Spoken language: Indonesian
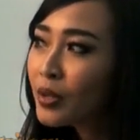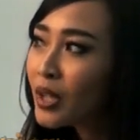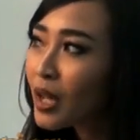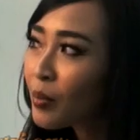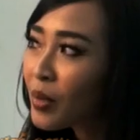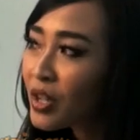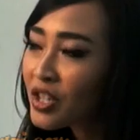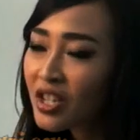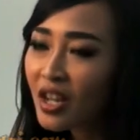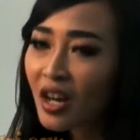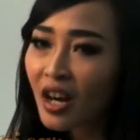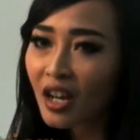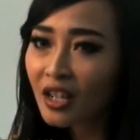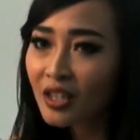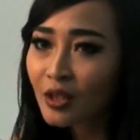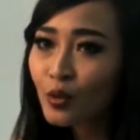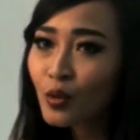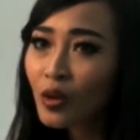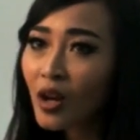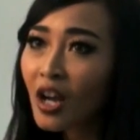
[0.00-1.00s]
biar
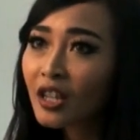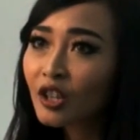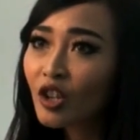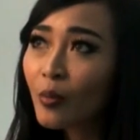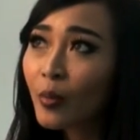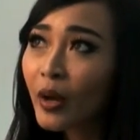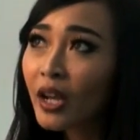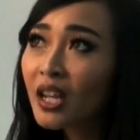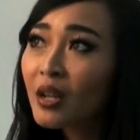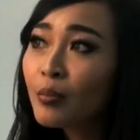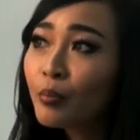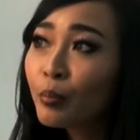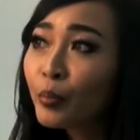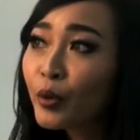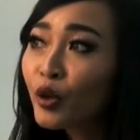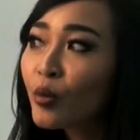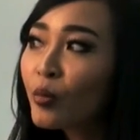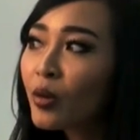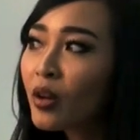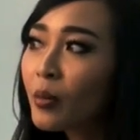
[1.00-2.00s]
masyarakat suka atau apa ini
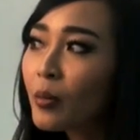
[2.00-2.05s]
pure